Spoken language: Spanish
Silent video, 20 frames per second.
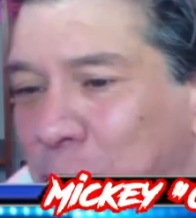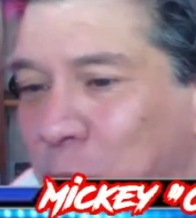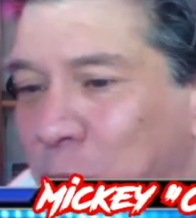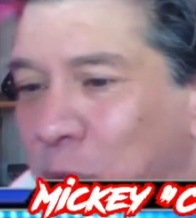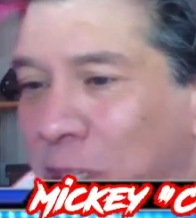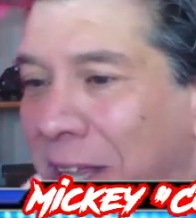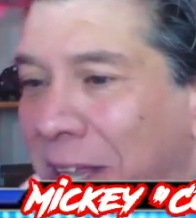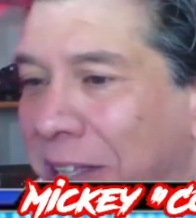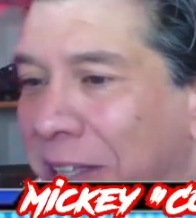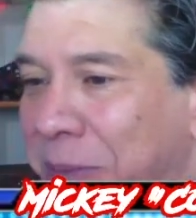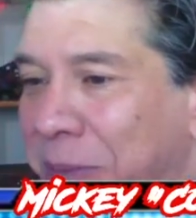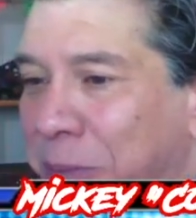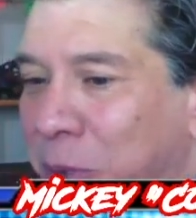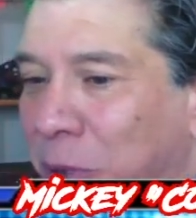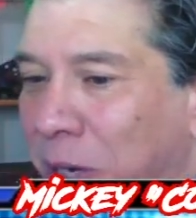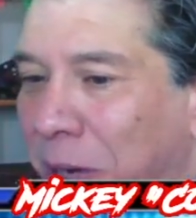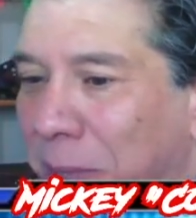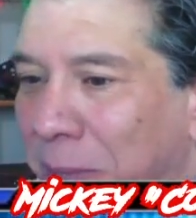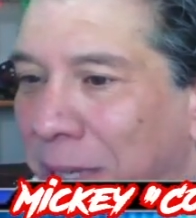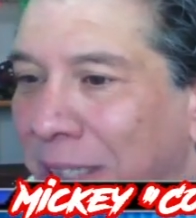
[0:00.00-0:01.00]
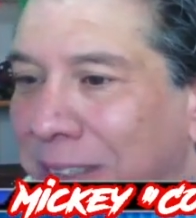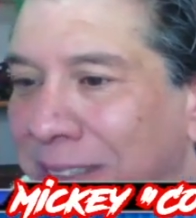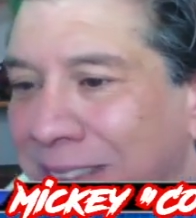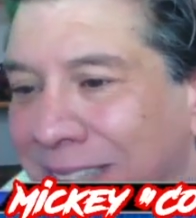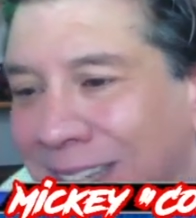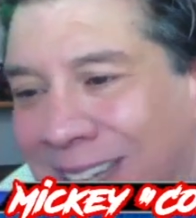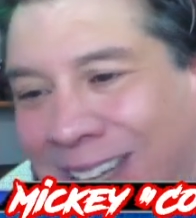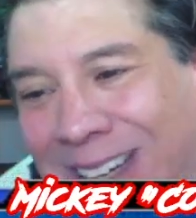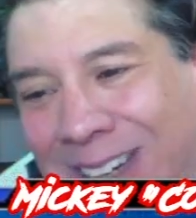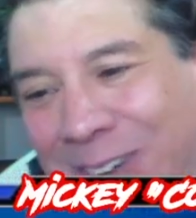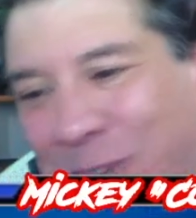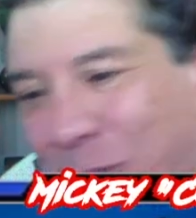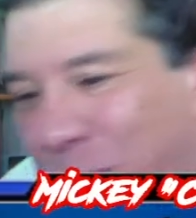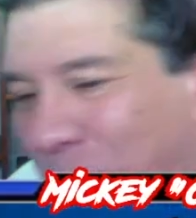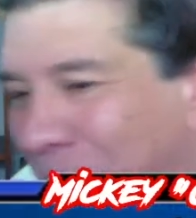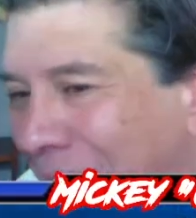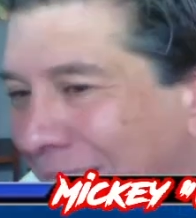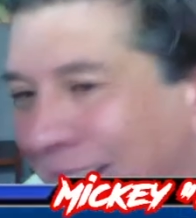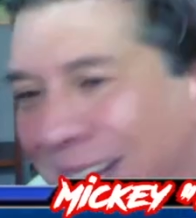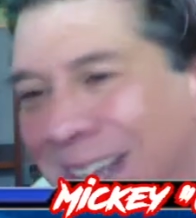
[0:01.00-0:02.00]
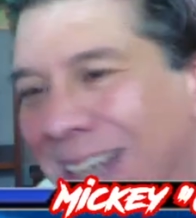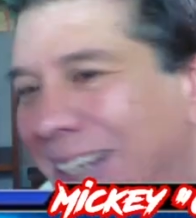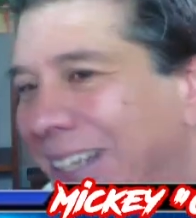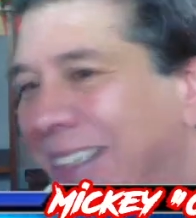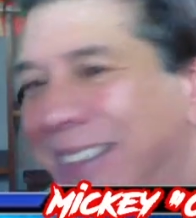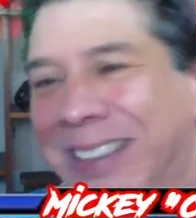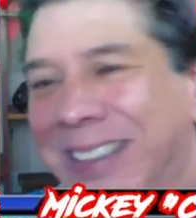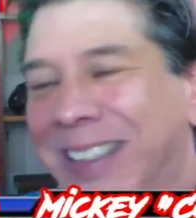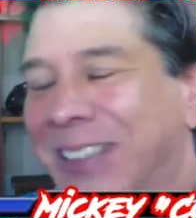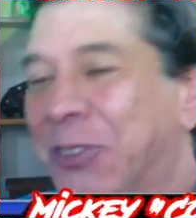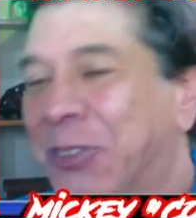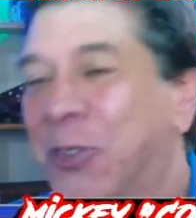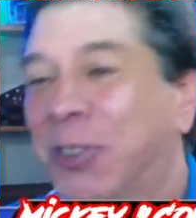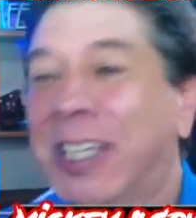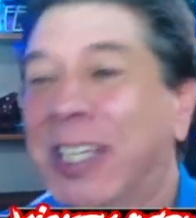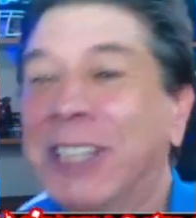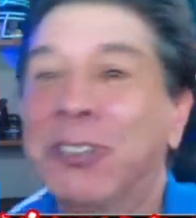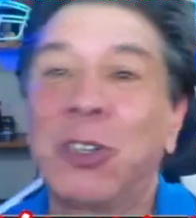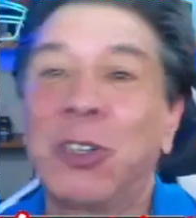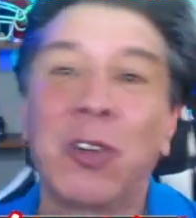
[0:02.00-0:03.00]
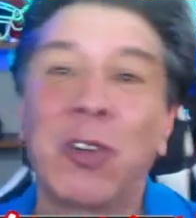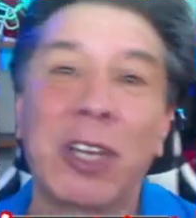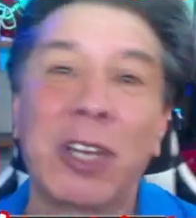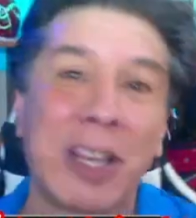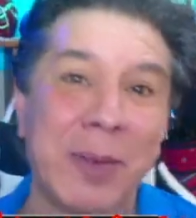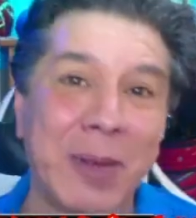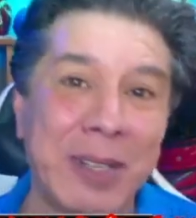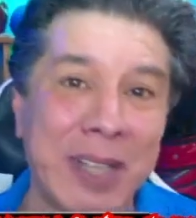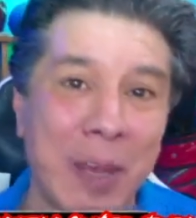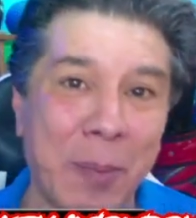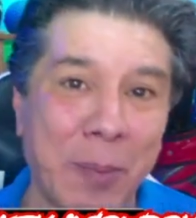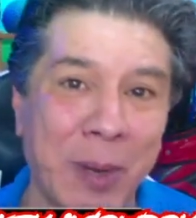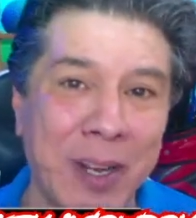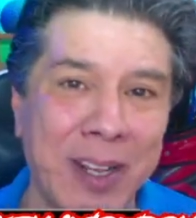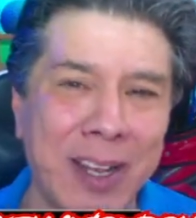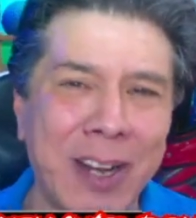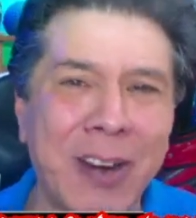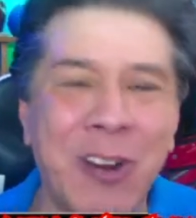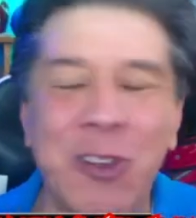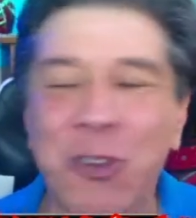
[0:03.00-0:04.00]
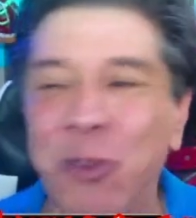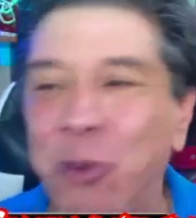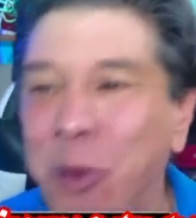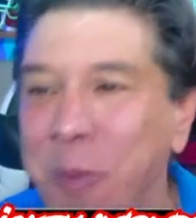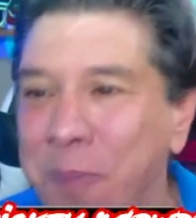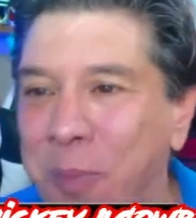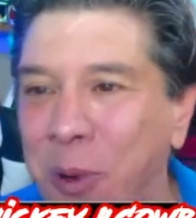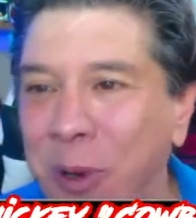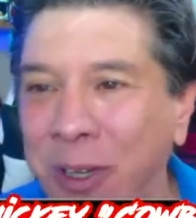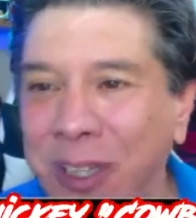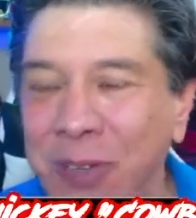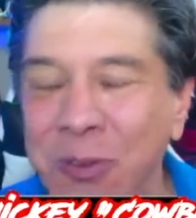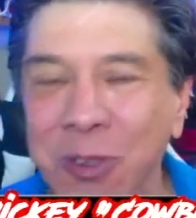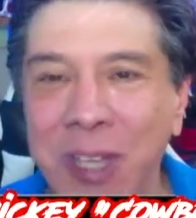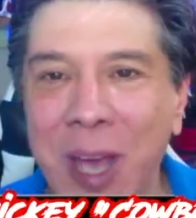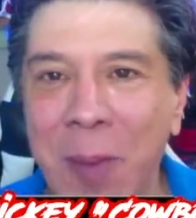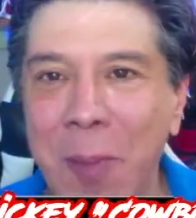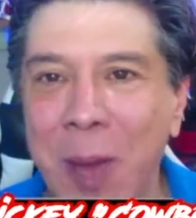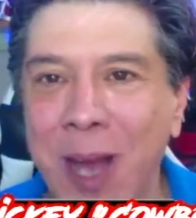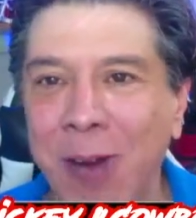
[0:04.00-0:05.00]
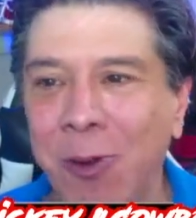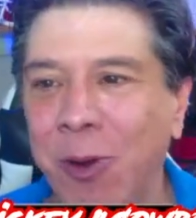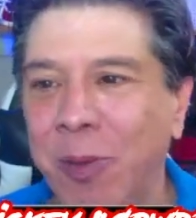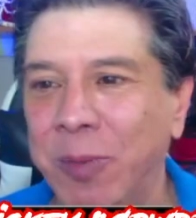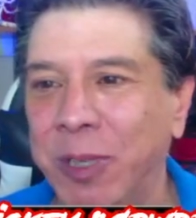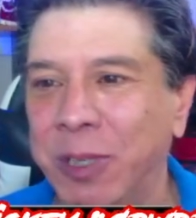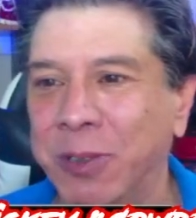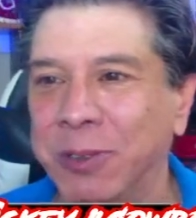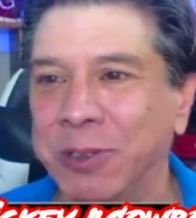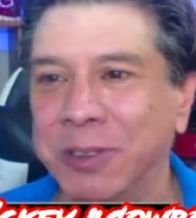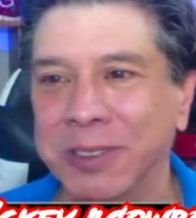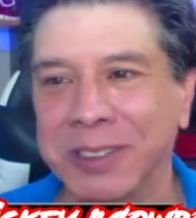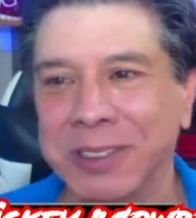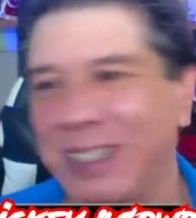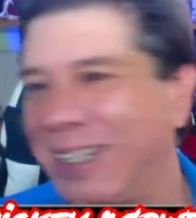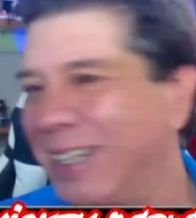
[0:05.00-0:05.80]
unidades por el mes, lo cual, insisto, y esto es lo que deben de aprender. No importa un día malo, amigos.